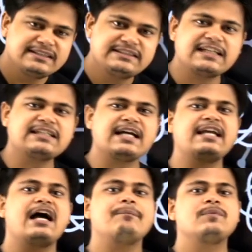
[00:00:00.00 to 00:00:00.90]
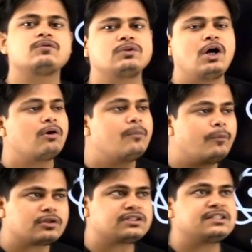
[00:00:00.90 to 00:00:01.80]
जैसा कि आपने सुना होगा
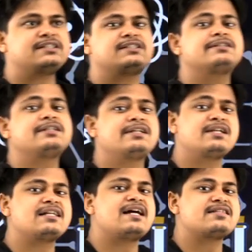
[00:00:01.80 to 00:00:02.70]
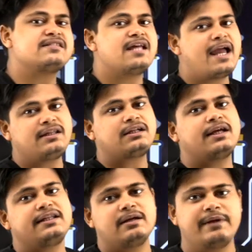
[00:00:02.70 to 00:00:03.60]
बहुत से टीचर्स से कि क्लास नाइन्थ का
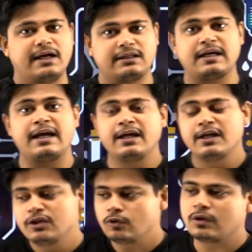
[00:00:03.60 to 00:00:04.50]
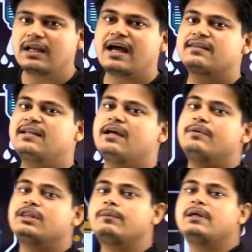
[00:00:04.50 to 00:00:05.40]
यदि हमें आता है तो क्लास
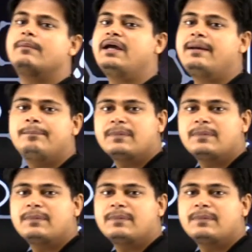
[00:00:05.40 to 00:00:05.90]
इलेवेंथ भी हमें